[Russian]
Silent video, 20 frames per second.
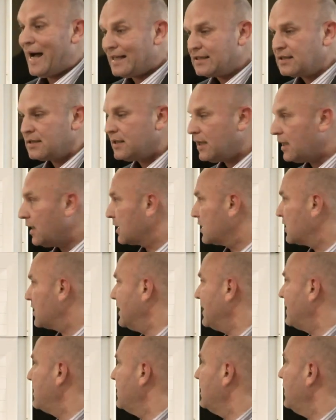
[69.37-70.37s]
а
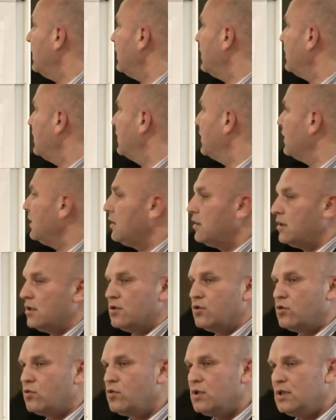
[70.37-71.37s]
также сняты
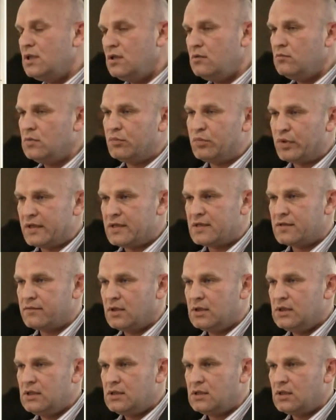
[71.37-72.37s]
другими
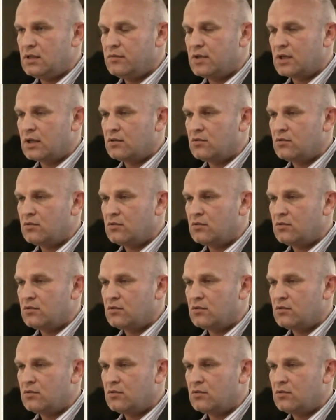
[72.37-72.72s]
производителями,